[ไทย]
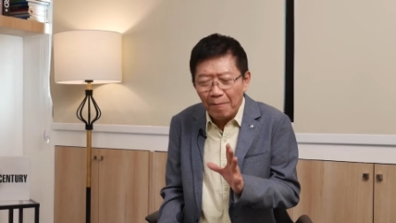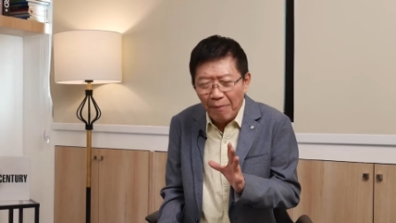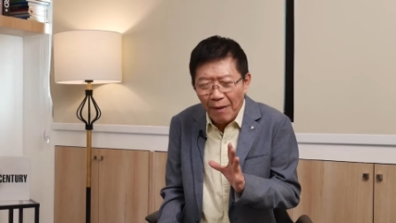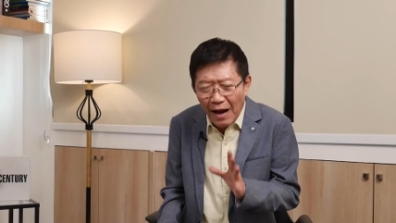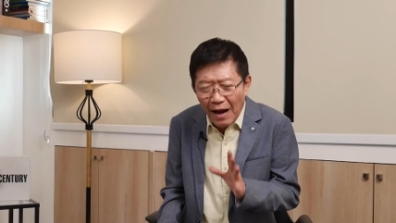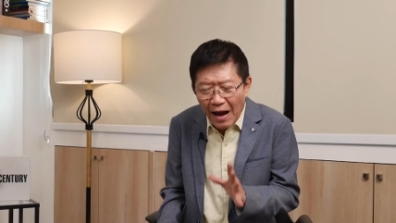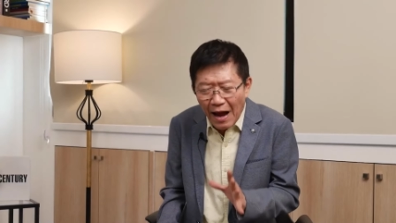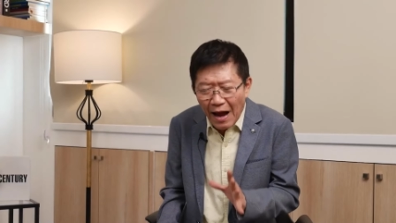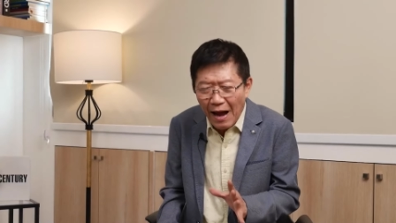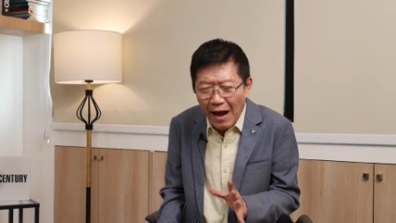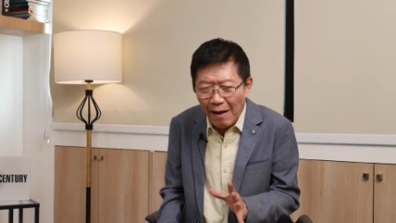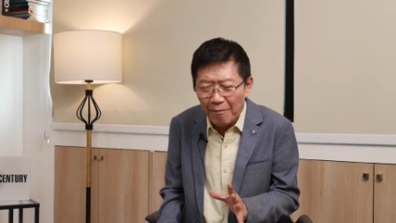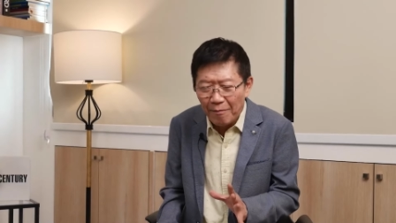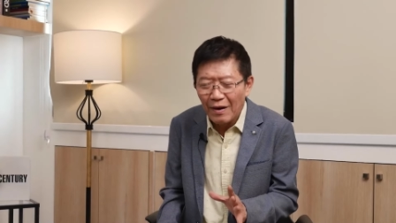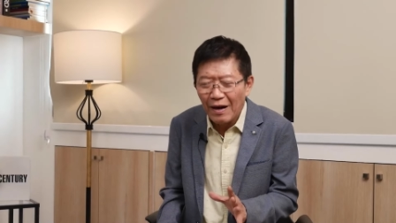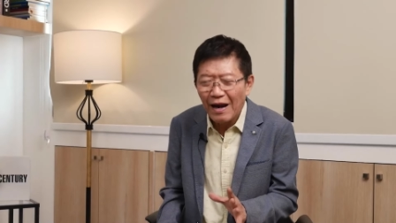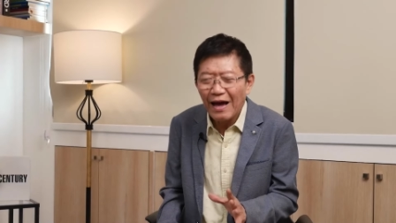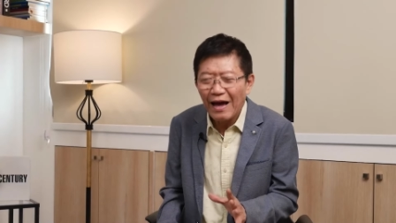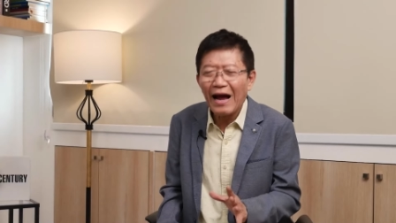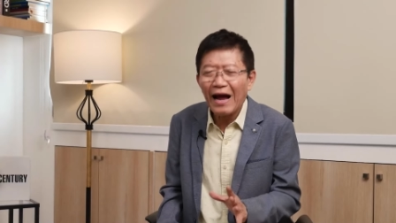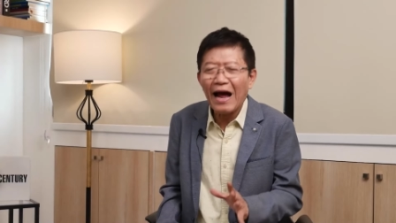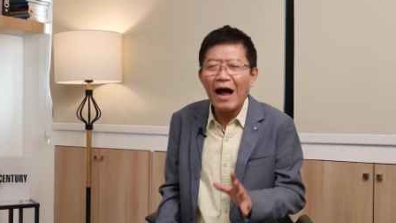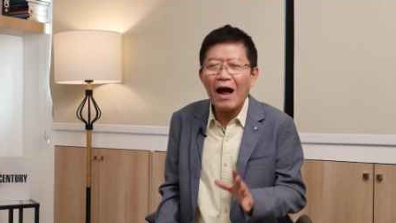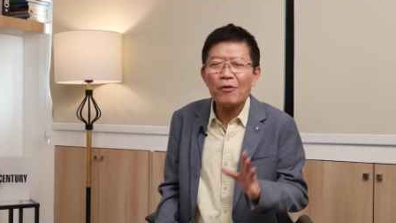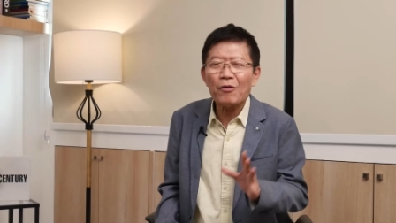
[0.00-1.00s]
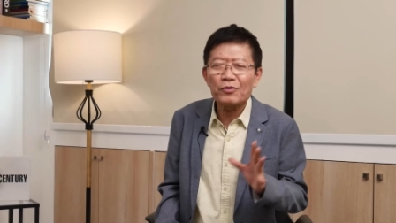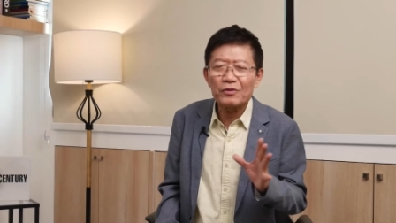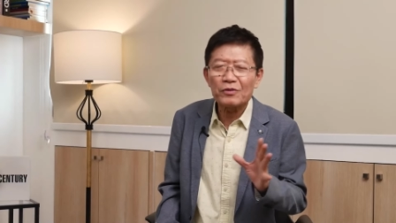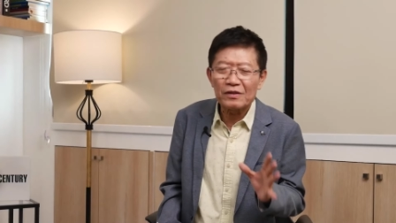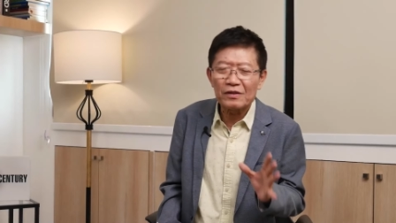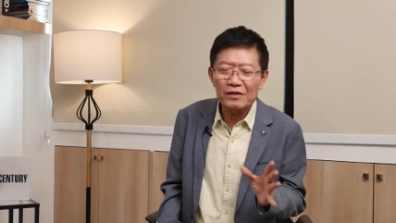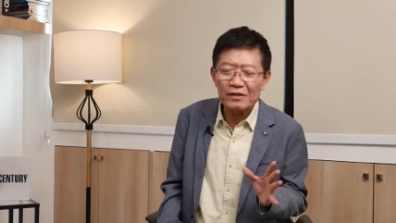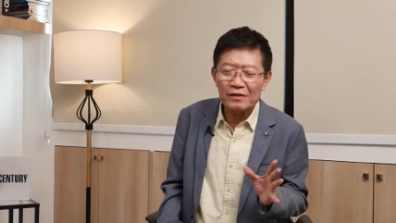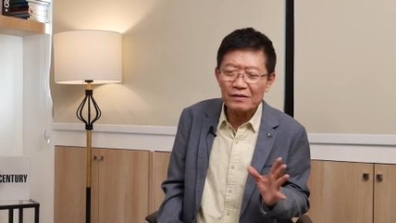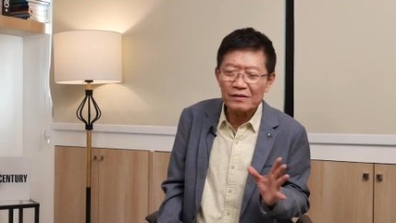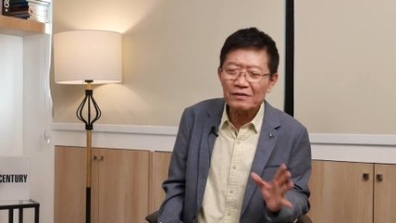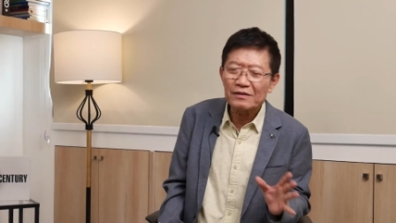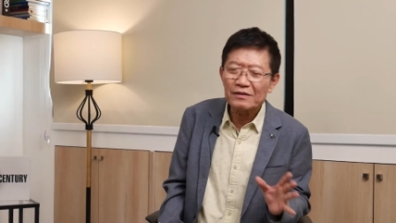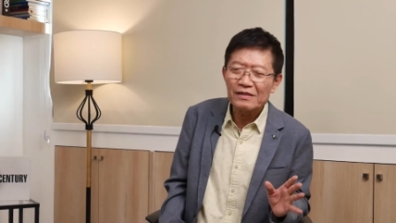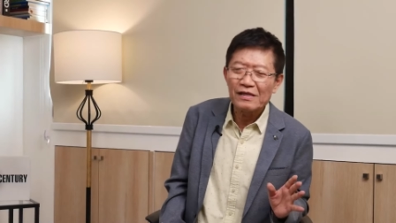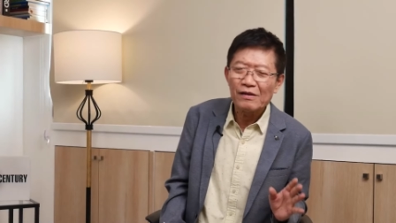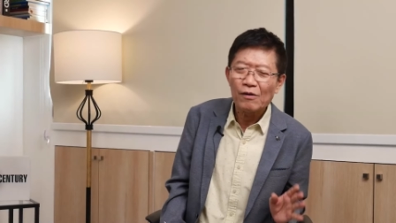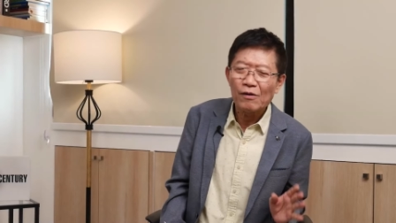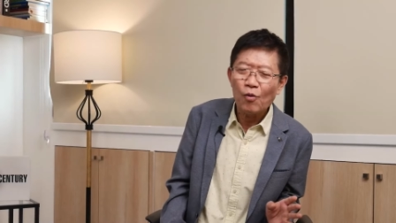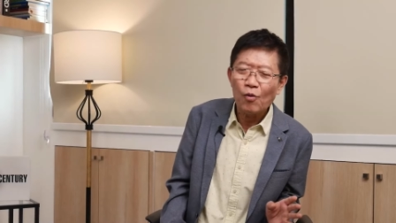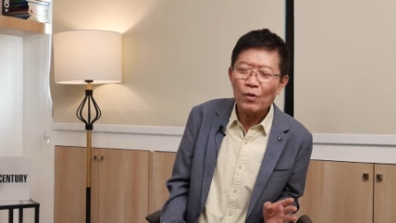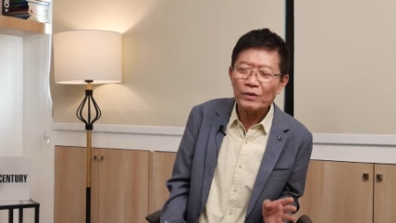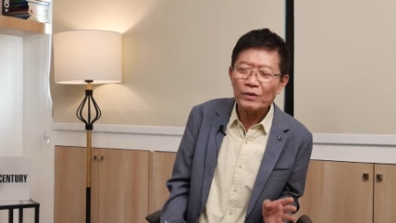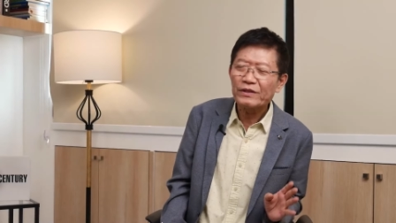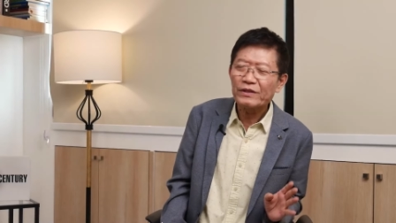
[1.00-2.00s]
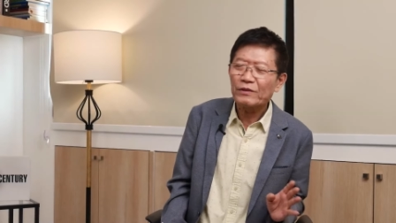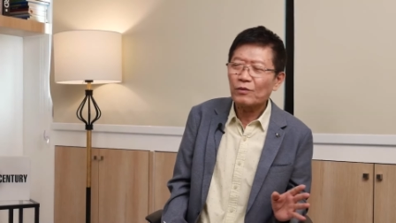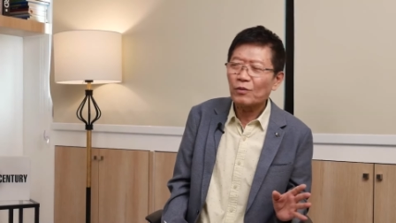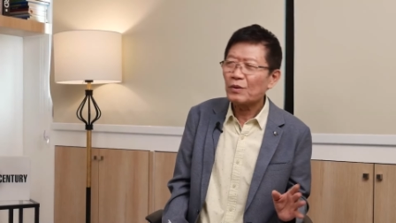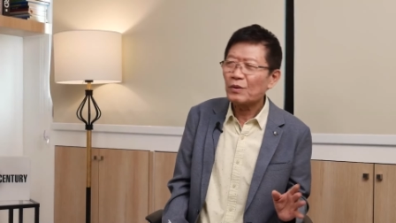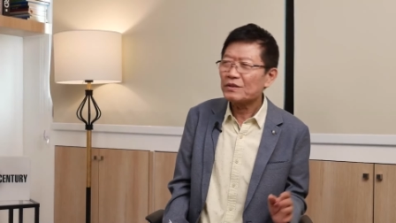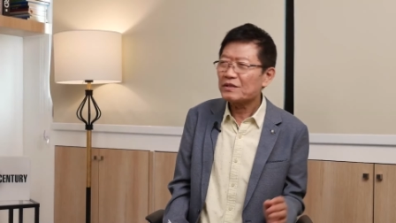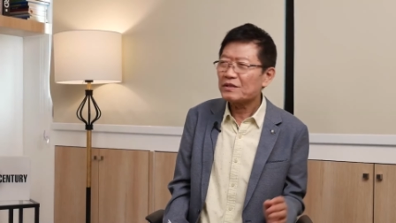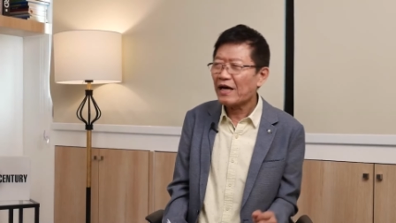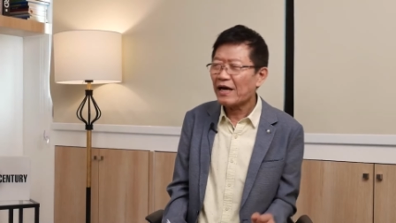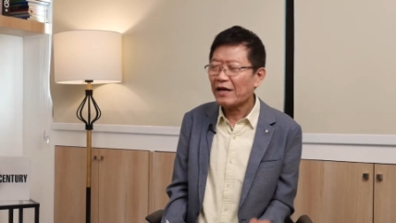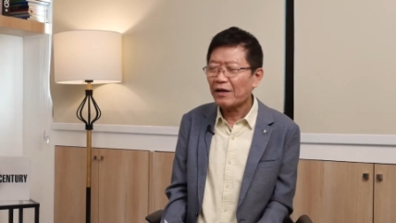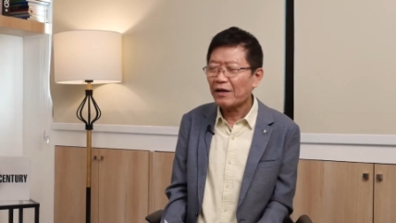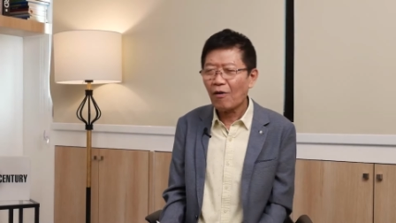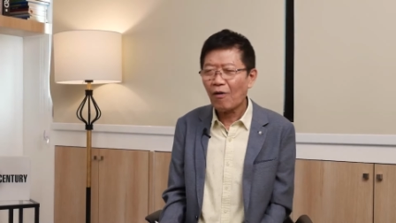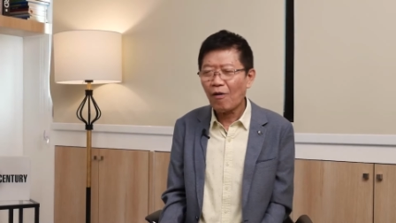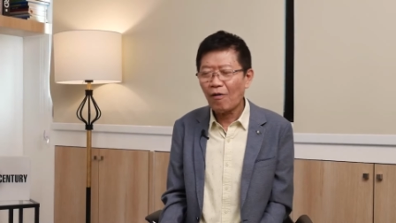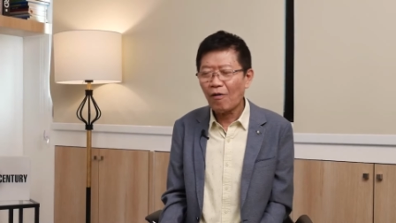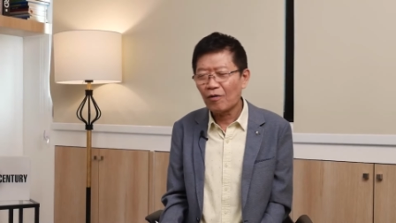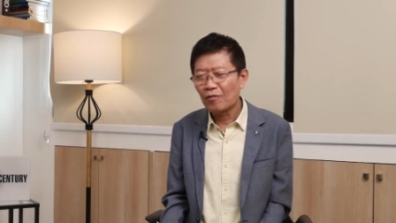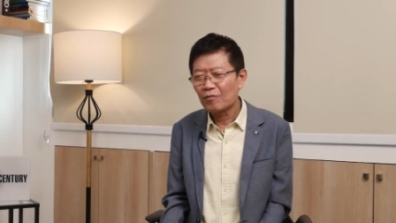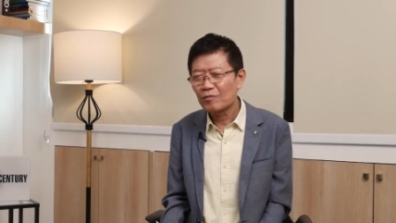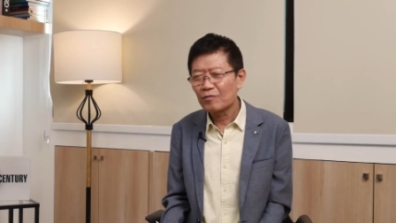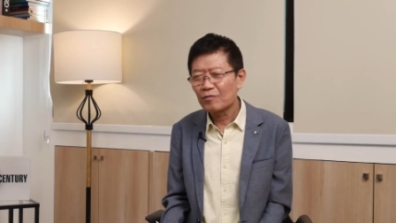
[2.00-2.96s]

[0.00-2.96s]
ภาพ และเข้าถึงหัวจิตหัวใจของ